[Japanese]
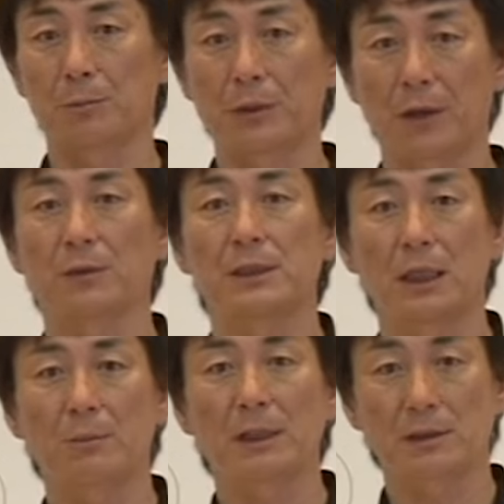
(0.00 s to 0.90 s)
プレーをし
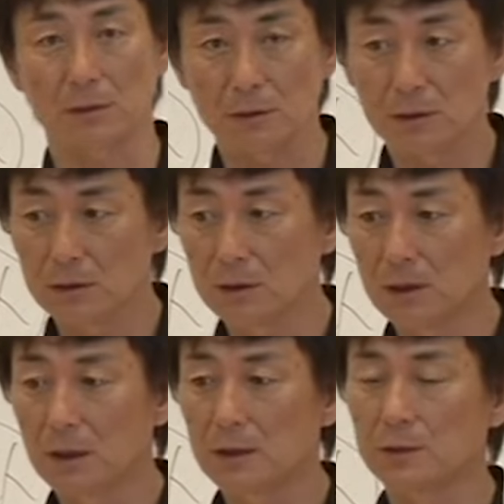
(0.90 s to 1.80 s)
てきます
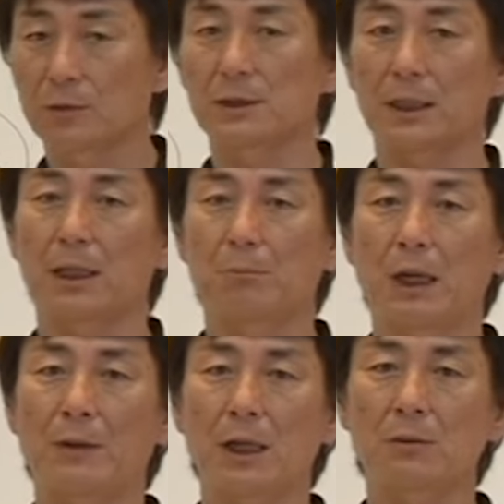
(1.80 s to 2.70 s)
そうしたら
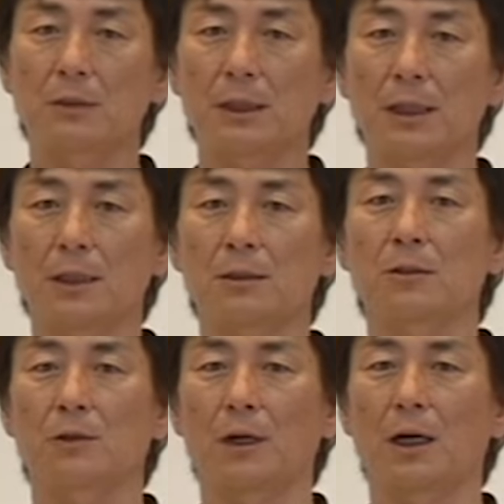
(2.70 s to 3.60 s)
周りの人間って
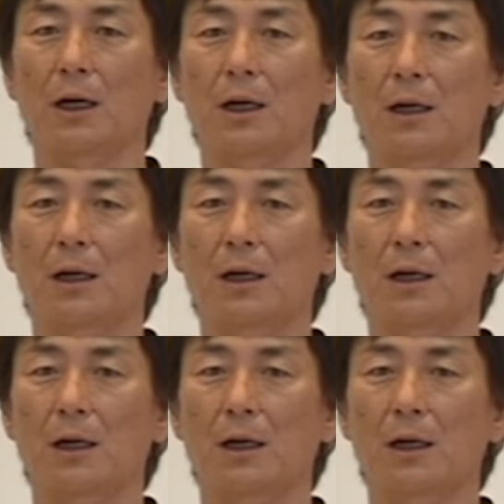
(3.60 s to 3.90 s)
いうのは